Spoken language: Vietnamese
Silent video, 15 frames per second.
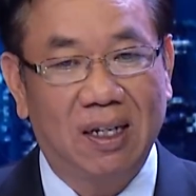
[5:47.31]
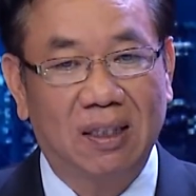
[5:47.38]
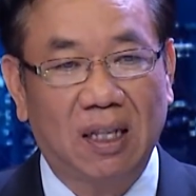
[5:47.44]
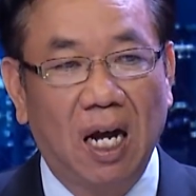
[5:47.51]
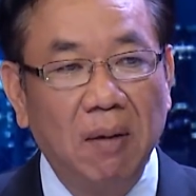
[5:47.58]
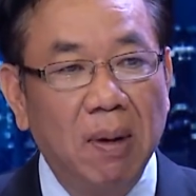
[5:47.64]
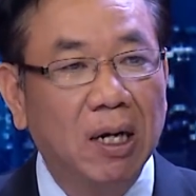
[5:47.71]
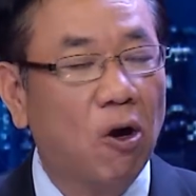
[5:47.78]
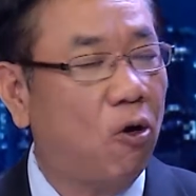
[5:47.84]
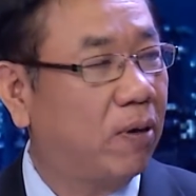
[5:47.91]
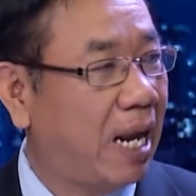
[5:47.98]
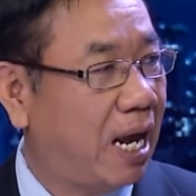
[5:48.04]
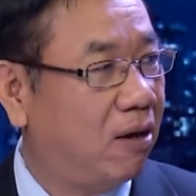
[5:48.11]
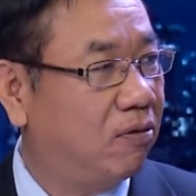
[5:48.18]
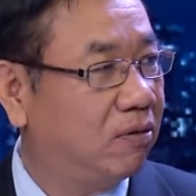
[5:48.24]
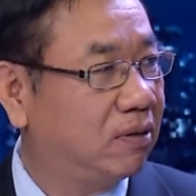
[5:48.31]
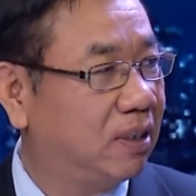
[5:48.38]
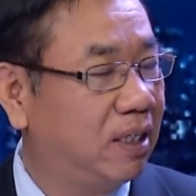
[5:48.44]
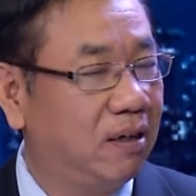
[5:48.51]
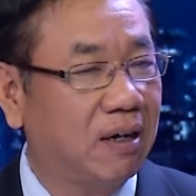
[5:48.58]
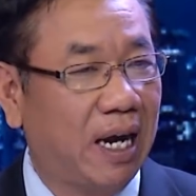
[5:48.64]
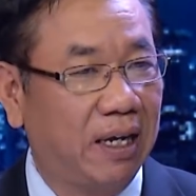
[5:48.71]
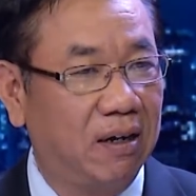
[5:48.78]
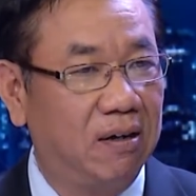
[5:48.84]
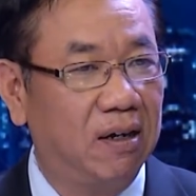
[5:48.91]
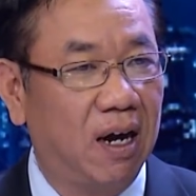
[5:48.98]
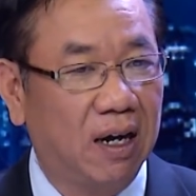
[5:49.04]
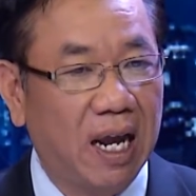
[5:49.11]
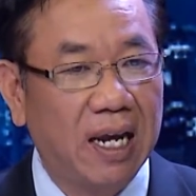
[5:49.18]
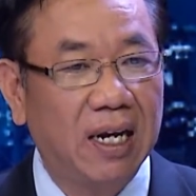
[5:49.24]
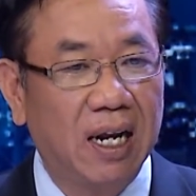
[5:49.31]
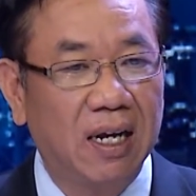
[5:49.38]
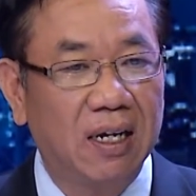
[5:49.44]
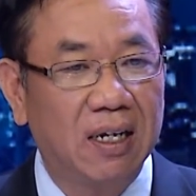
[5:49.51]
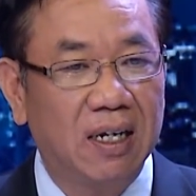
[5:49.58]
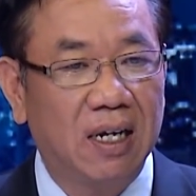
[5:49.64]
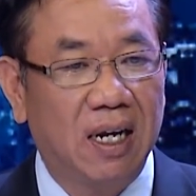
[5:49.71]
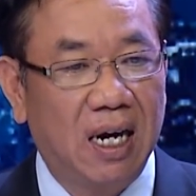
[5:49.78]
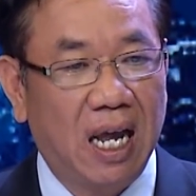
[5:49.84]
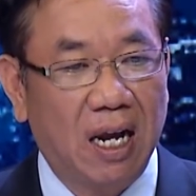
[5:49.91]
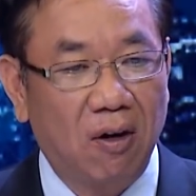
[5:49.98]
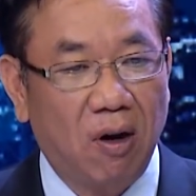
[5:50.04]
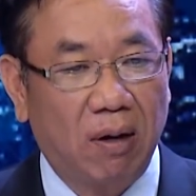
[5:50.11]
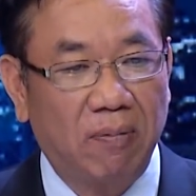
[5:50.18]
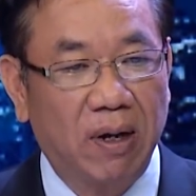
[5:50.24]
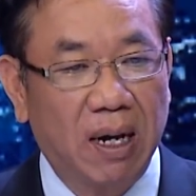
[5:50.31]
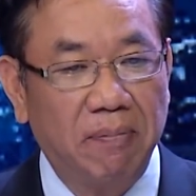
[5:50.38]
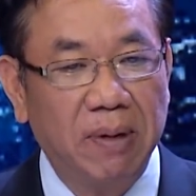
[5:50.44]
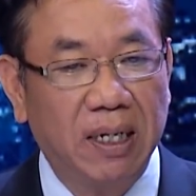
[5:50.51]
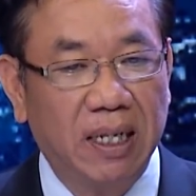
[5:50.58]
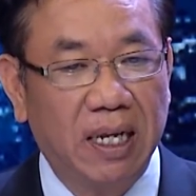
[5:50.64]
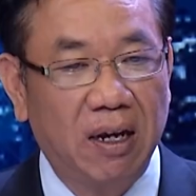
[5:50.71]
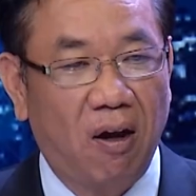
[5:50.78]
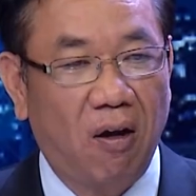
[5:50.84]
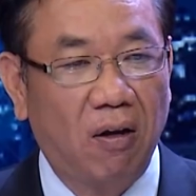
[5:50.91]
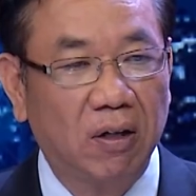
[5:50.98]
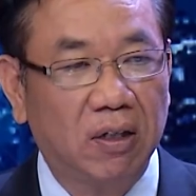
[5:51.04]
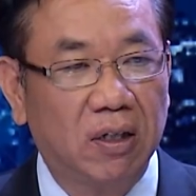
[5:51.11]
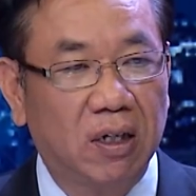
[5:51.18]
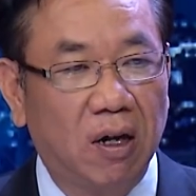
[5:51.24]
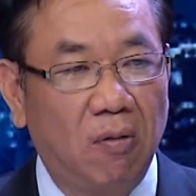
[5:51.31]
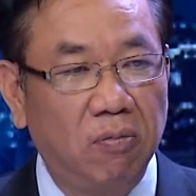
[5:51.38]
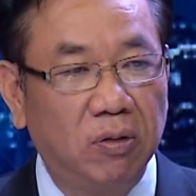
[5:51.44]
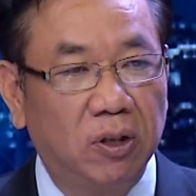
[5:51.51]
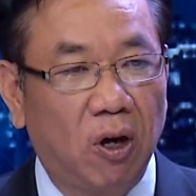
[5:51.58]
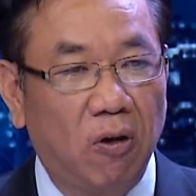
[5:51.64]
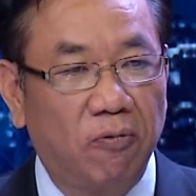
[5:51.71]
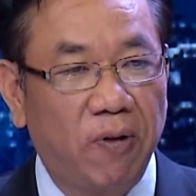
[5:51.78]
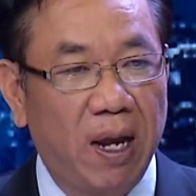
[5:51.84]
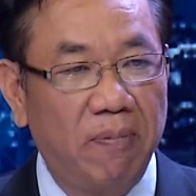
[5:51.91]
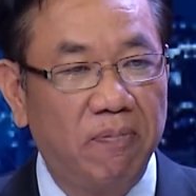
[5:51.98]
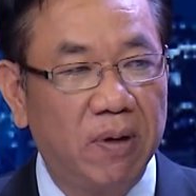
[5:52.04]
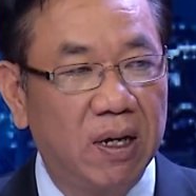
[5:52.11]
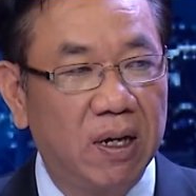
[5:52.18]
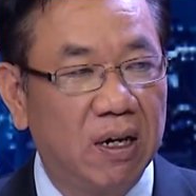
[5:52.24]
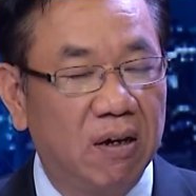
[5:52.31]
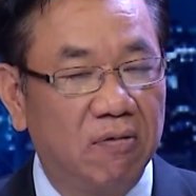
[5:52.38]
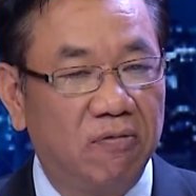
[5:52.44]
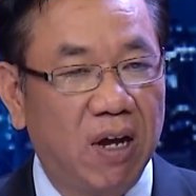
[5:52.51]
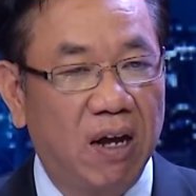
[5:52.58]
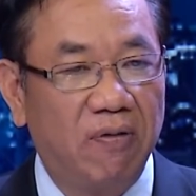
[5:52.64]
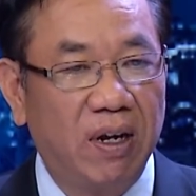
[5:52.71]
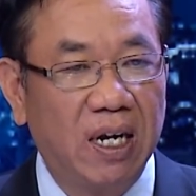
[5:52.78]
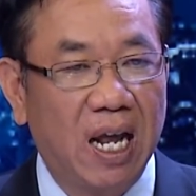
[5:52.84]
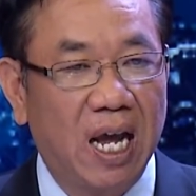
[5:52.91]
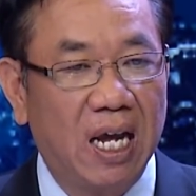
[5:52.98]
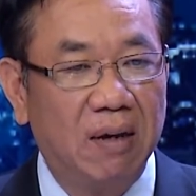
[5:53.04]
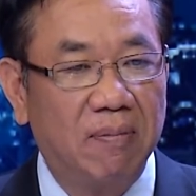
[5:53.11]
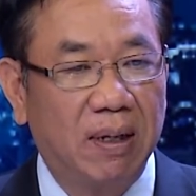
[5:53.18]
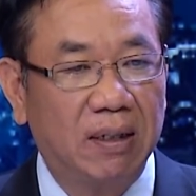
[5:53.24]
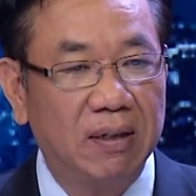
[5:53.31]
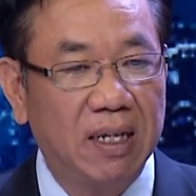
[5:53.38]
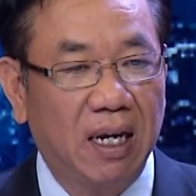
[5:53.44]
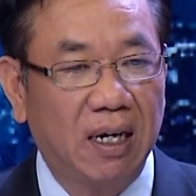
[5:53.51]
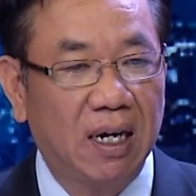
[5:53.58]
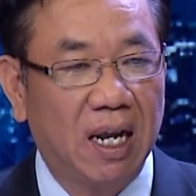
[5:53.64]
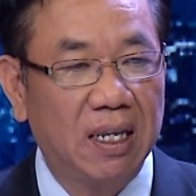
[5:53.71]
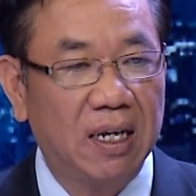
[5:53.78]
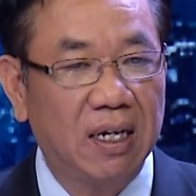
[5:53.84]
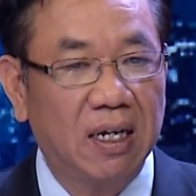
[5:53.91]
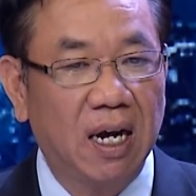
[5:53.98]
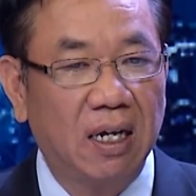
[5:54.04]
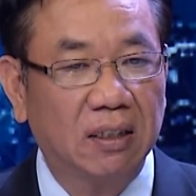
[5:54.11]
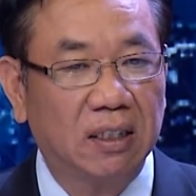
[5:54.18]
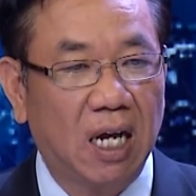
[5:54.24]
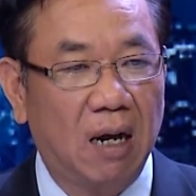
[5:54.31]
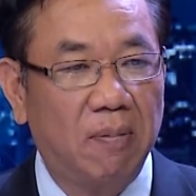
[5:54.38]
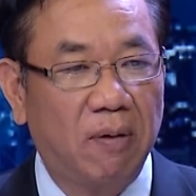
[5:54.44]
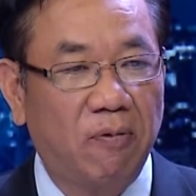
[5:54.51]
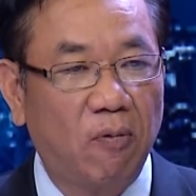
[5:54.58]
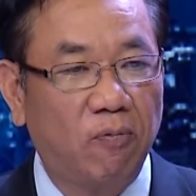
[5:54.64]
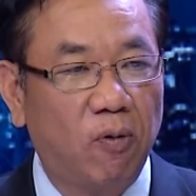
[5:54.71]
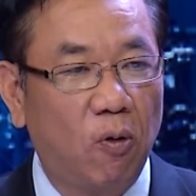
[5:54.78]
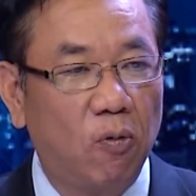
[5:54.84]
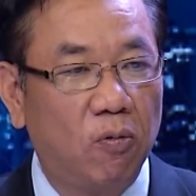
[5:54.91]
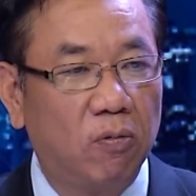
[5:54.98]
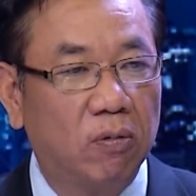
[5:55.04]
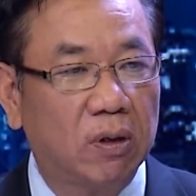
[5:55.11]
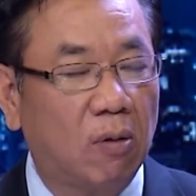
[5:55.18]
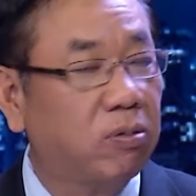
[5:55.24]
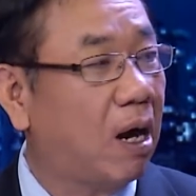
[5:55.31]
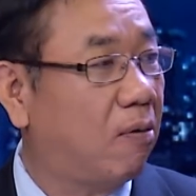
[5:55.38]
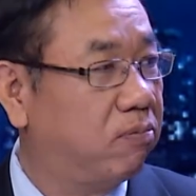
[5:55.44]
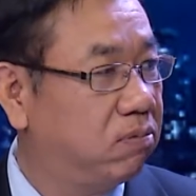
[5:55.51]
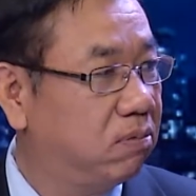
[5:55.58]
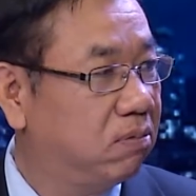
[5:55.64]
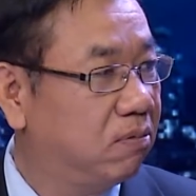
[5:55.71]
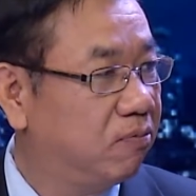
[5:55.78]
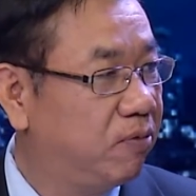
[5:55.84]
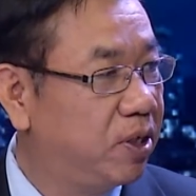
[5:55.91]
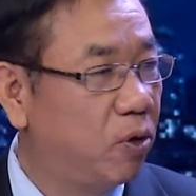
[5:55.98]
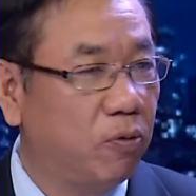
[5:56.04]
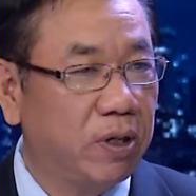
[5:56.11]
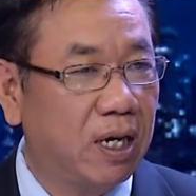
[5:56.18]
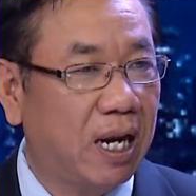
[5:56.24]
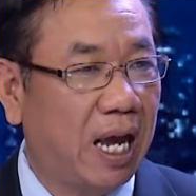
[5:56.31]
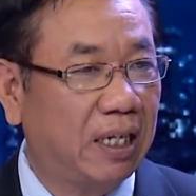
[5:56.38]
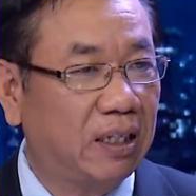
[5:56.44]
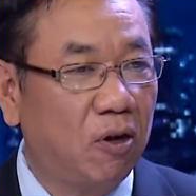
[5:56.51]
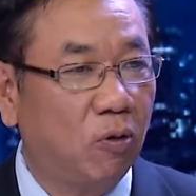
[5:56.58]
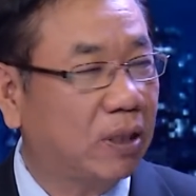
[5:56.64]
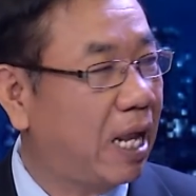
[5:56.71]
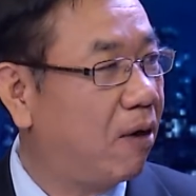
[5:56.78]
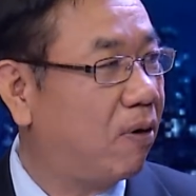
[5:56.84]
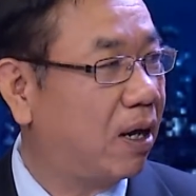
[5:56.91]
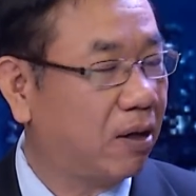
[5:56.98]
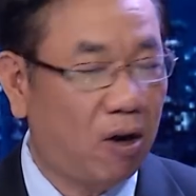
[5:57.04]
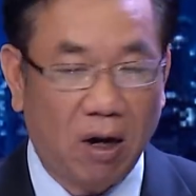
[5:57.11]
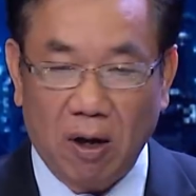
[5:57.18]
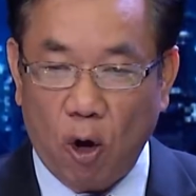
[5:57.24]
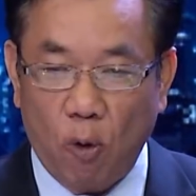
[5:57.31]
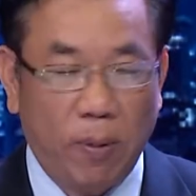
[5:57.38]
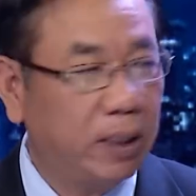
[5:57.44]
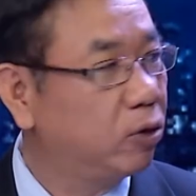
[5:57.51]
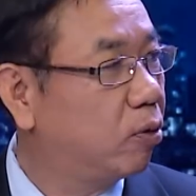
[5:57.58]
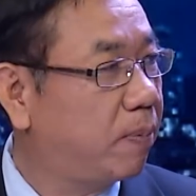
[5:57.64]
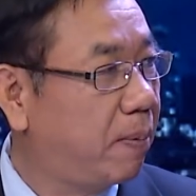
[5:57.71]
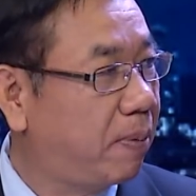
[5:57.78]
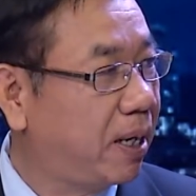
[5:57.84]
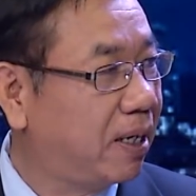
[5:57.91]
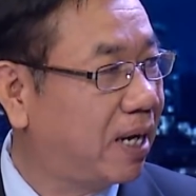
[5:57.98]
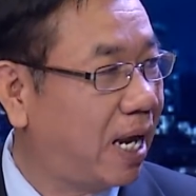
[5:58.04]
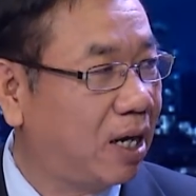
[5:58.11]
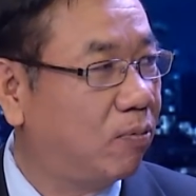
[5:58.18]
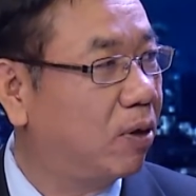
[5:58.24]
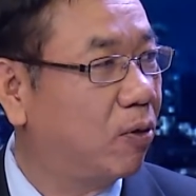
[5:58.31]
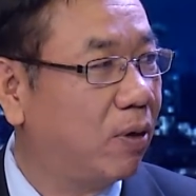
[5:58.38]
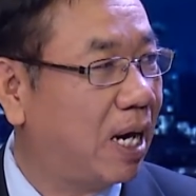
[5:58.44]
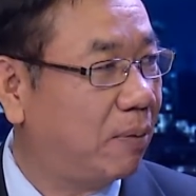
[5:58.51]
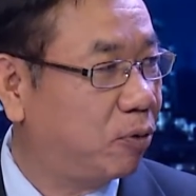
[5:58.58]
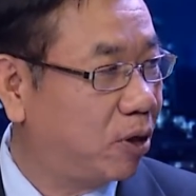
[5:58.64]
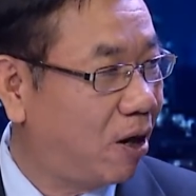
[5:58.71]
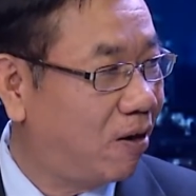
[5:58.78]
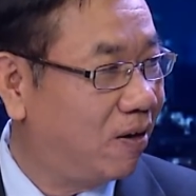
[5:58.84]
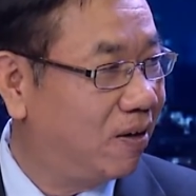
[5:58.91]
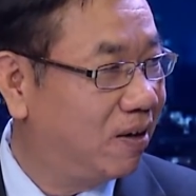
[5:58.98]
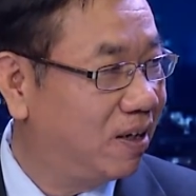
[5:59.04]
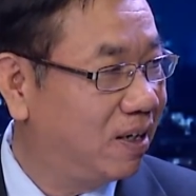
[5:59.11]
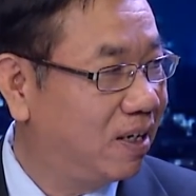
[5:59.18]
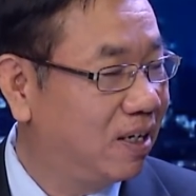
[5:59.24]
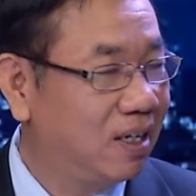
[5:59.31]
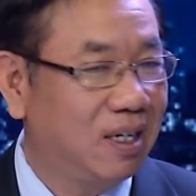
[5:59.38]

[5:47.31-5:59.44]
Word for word: tới mức độ nào thì được ảnh hưởng ở đây đó là cái luật mà cấm kỳ thị họ không cho phép về vấn đề mà thứ nhất là những cơ sở mà phục vụ công cộng ví dụ như là anh tới hotel là cái đó là open to public anh không được quyền làm việc đó yeah.